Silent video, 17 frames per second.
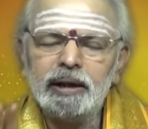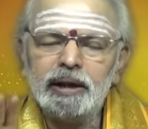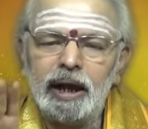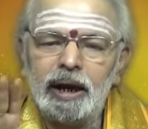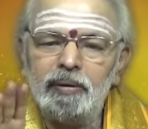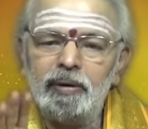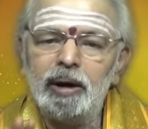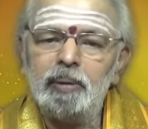
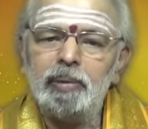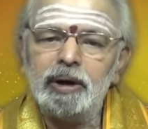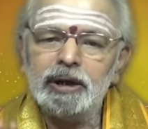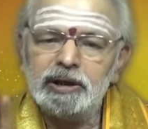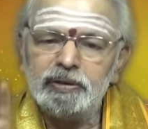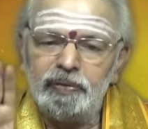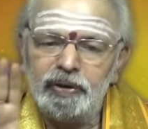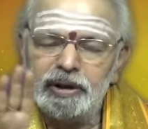దానివల్ల
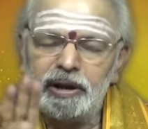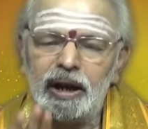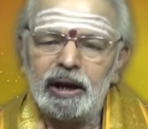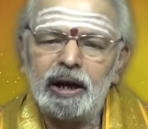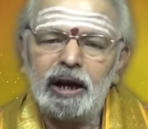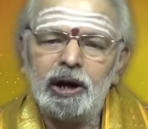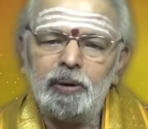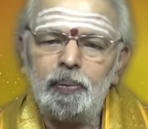మంచి
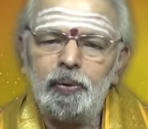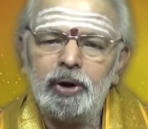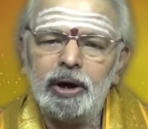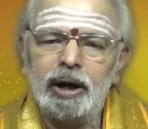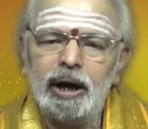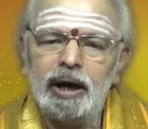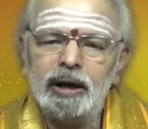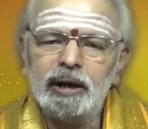ఫలితాలు
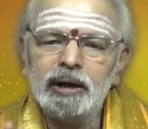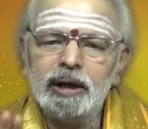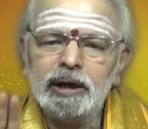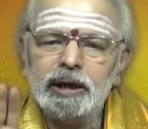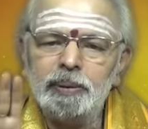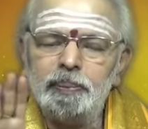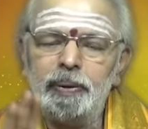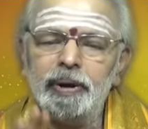రాకపోగా
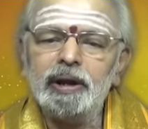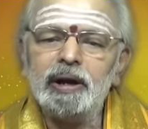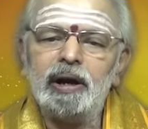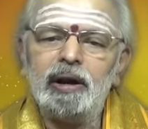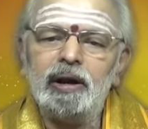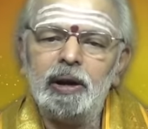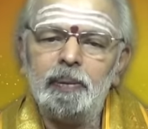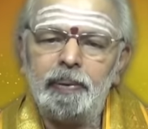
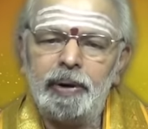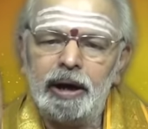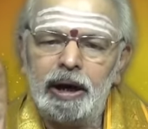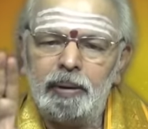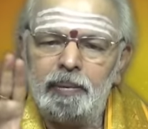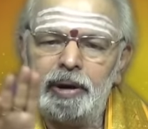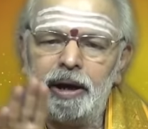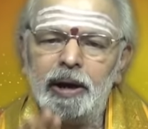ఇబ్బందికరమైన
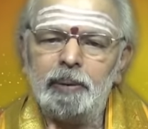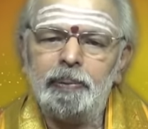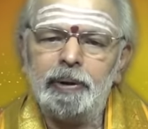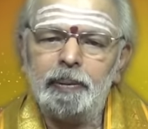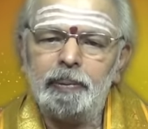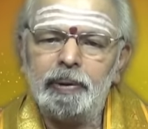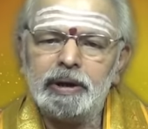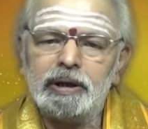పరిణామాలు
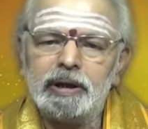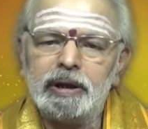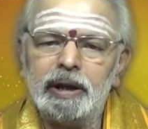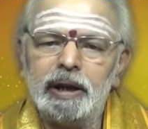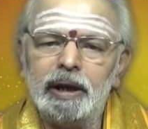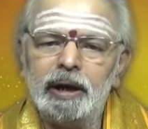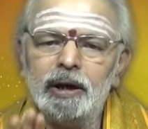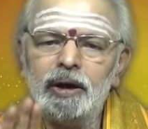ఏర్పడే
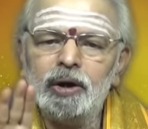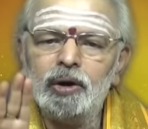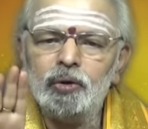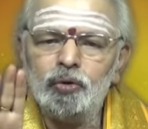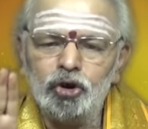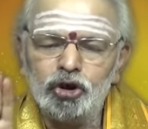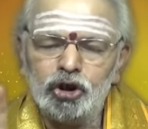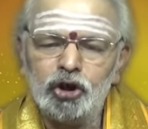పరిస్థితి
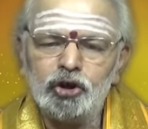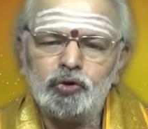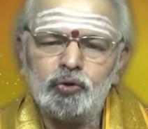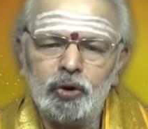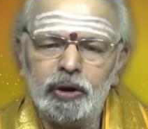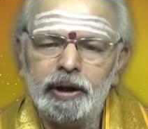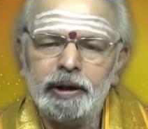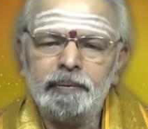
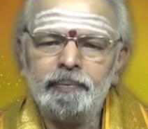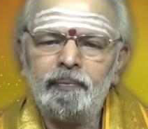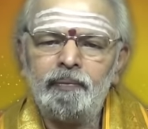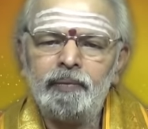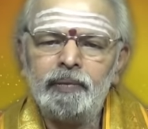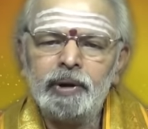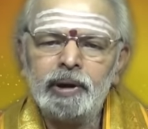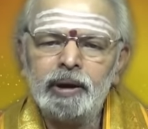గోచరిస్తుంది
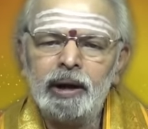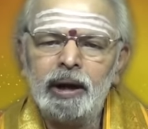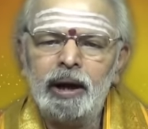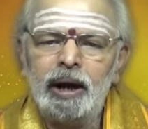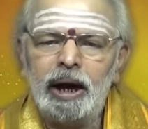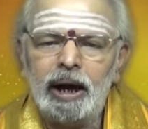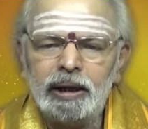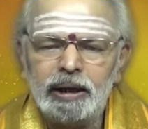
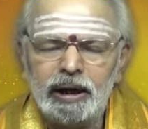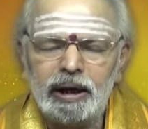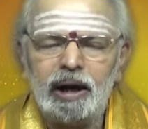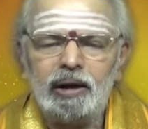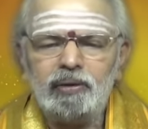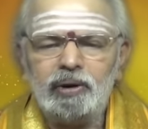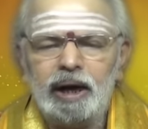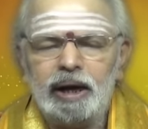
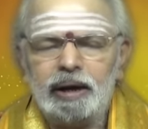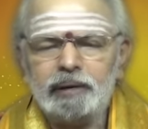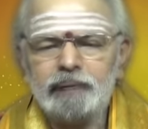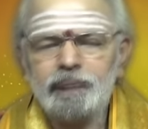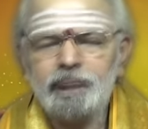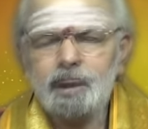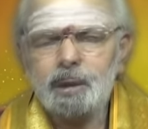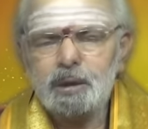అంతేకాకుండా
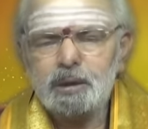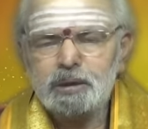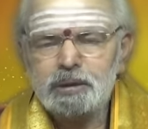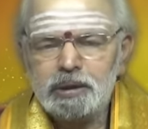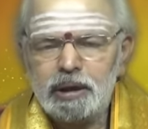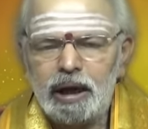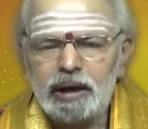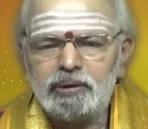
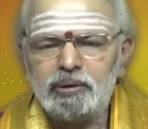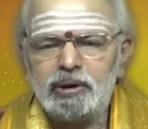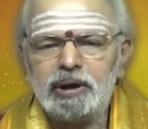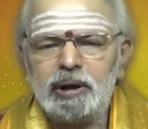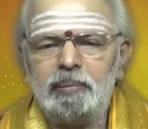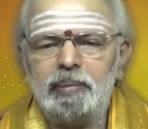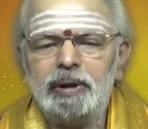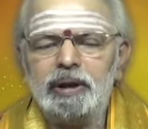స్థిరాస్తులకు
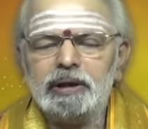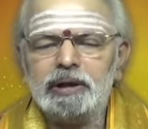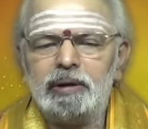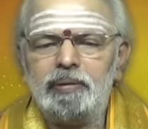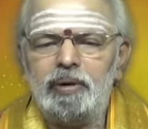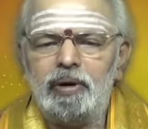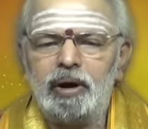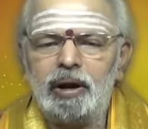సంబంధించిన
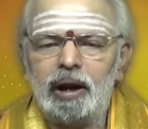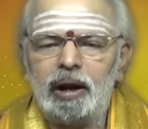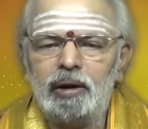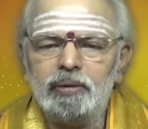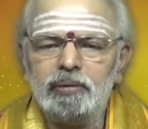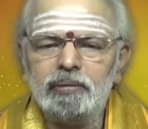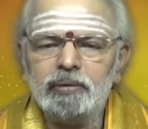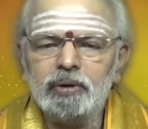వ్యవహారాలు